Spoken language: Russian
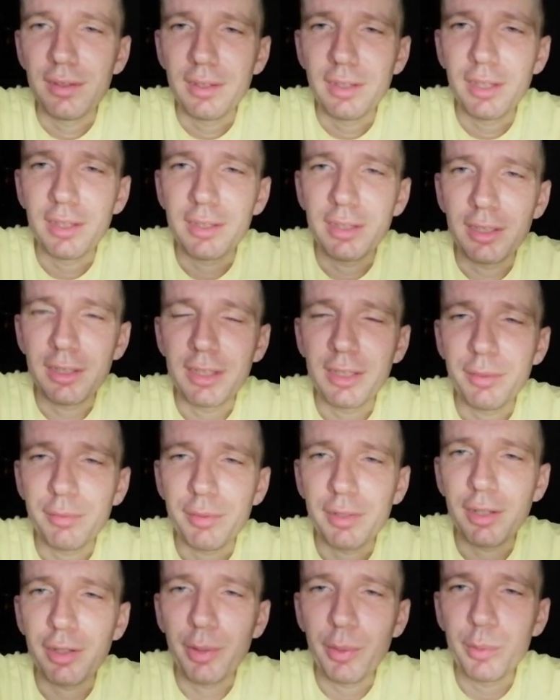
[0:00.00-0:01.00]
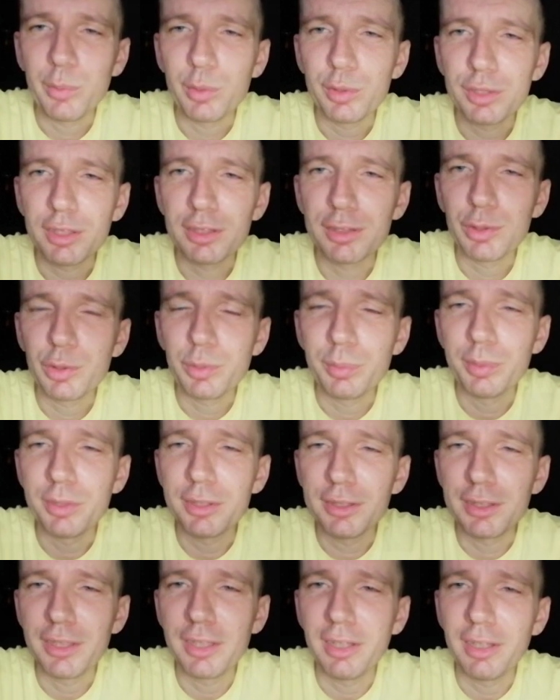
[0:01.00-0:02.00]
Это Табаков уже зубы
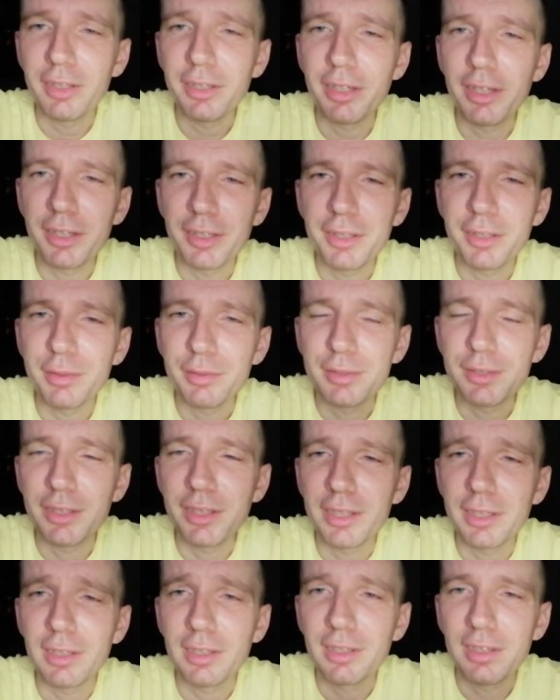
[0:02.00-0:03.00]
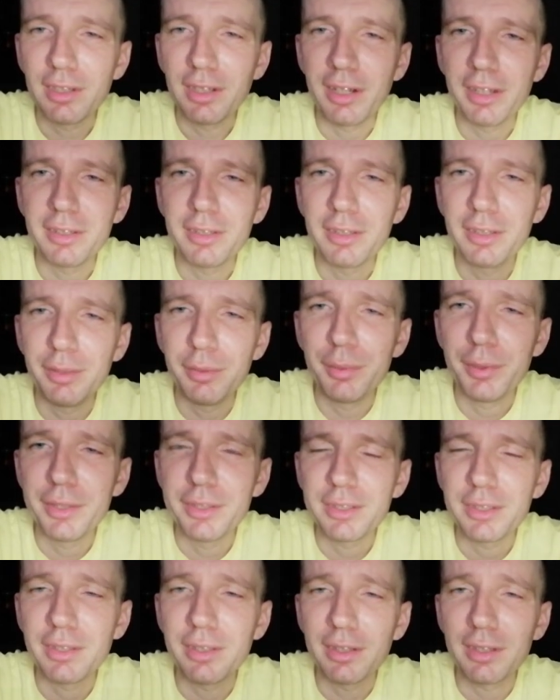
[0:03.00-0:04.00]
сел на этих всех
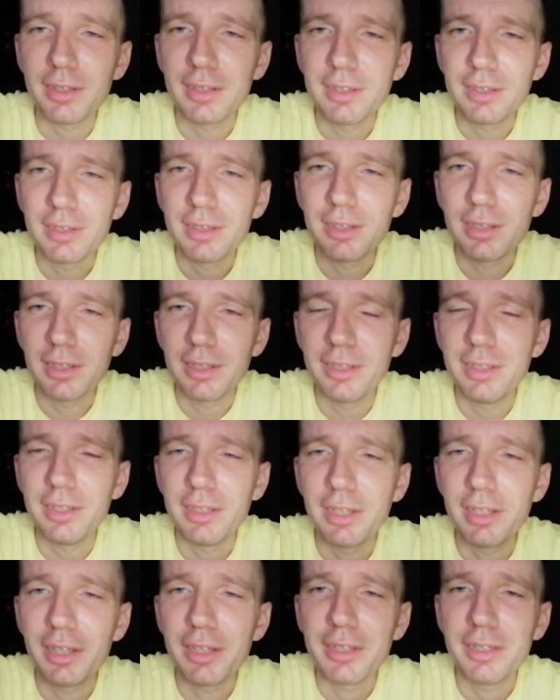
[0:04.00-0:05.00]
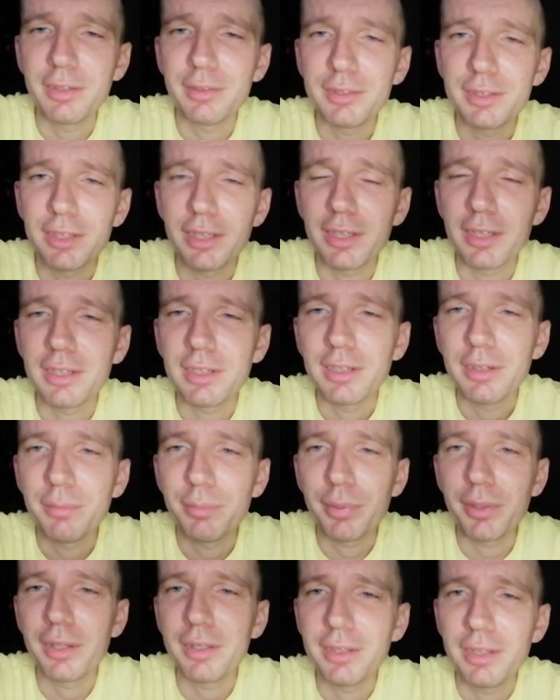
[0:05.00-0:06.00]
активистах и на этих всех
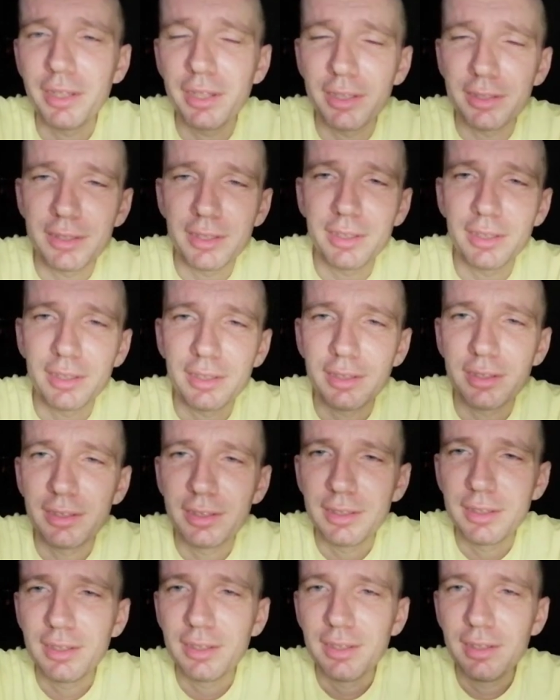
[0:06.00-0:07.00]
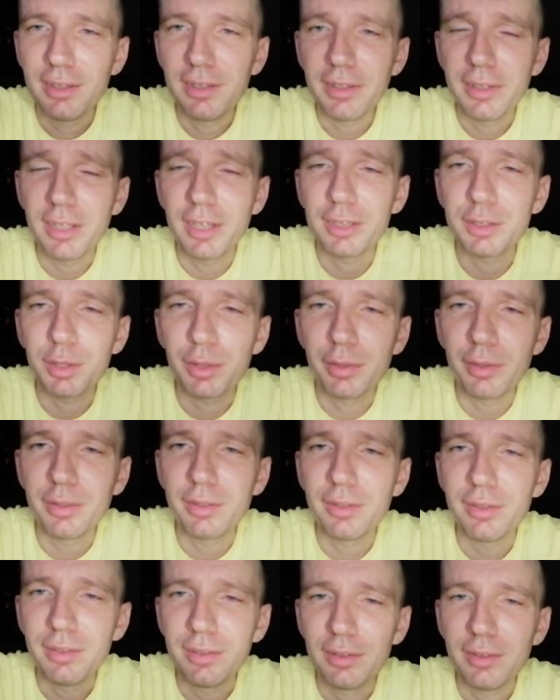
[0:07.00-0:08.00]
протестах. Так
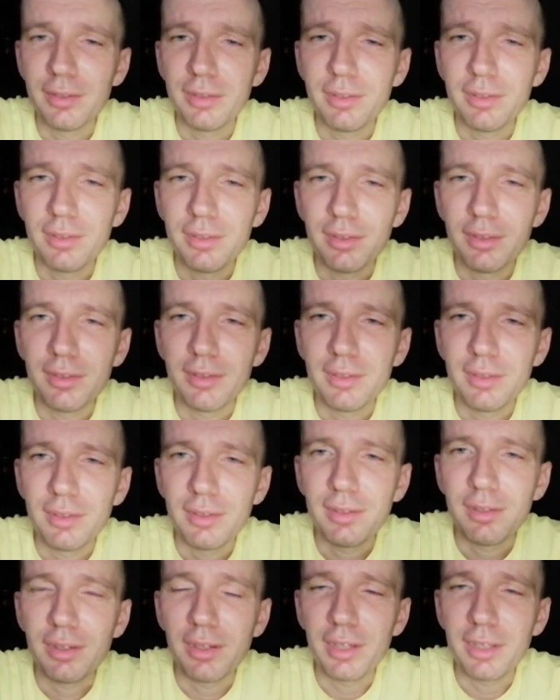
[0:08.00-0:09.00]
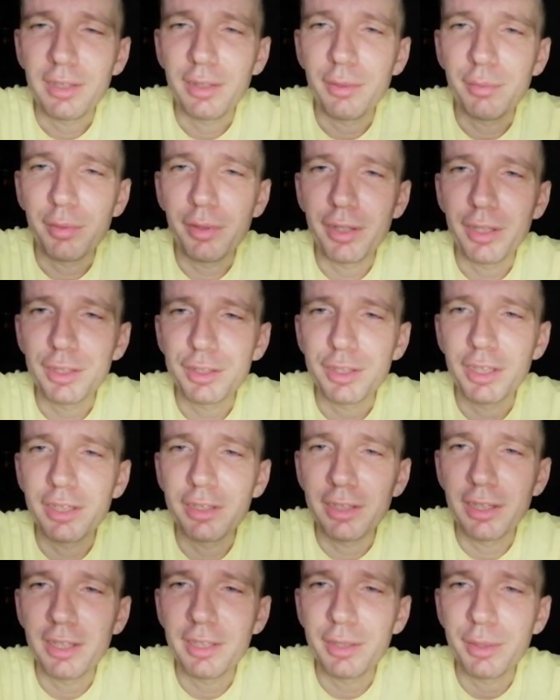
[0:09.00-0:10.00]
что это
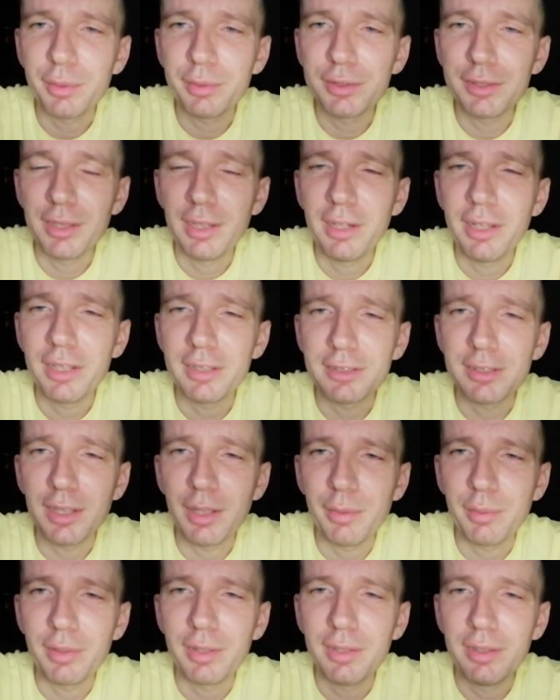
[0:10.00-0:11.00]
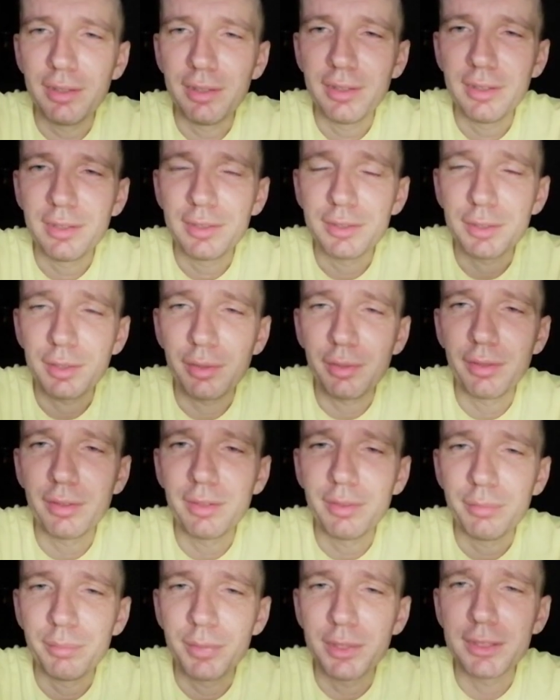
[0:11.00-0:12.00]
выражение этого Зеленского, что
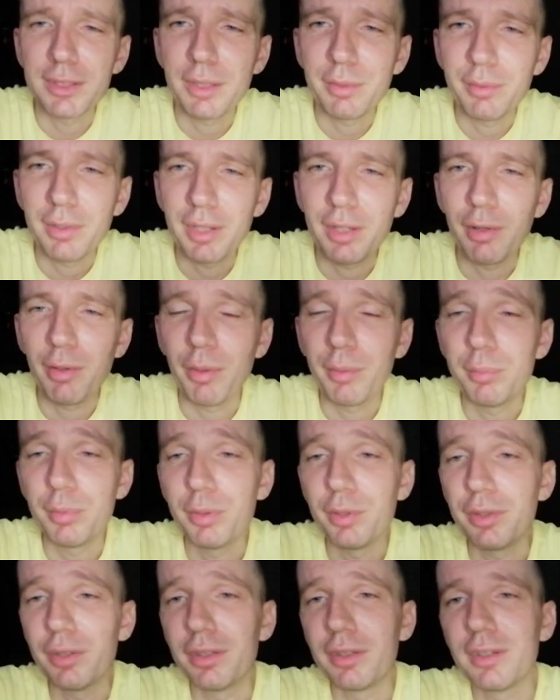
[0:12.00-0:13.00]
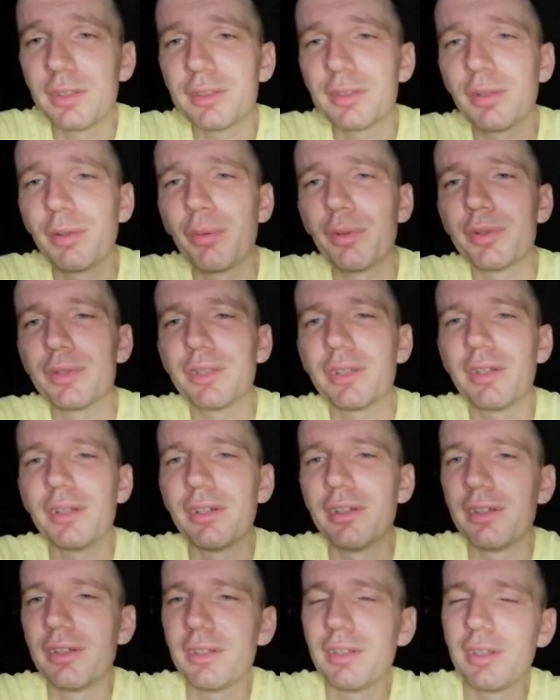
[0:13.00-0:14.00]
без Авакова будет сложно,
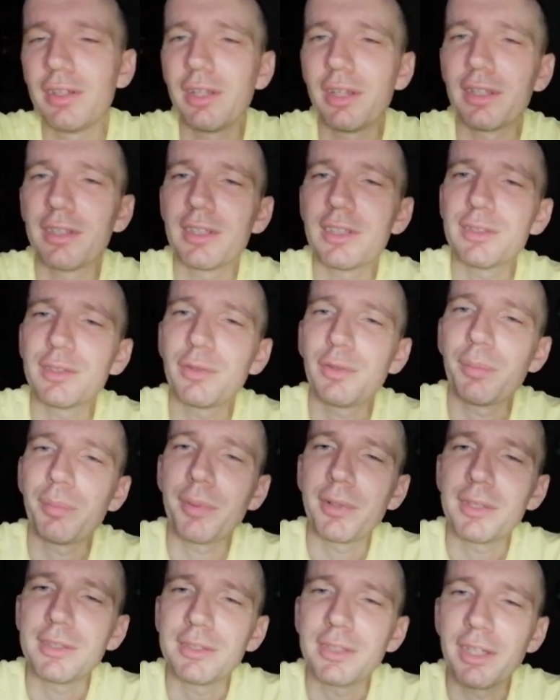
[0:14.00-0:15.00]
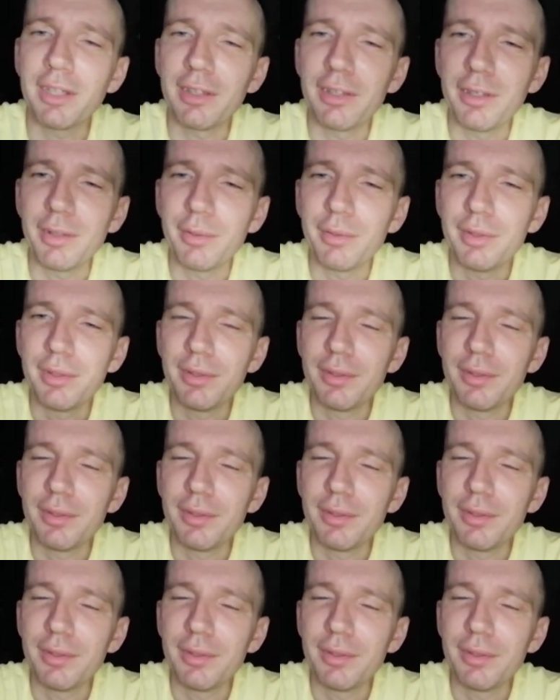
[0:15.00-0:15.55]
это сто процентов.